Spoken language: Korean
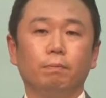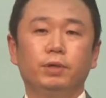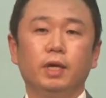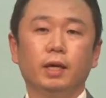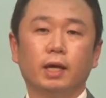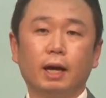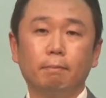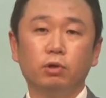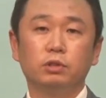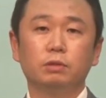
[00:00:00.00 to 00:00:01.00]
비행기가
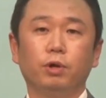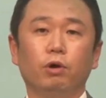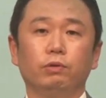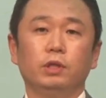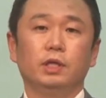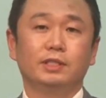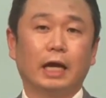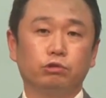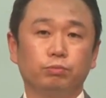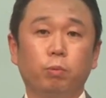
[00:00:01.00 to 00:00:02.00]
한번 뜨면 이
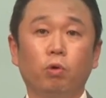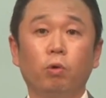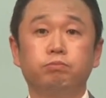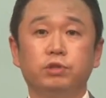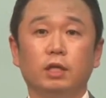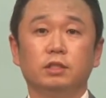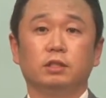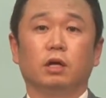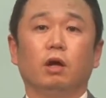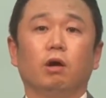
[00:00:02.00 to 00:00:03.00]
자주포 부대는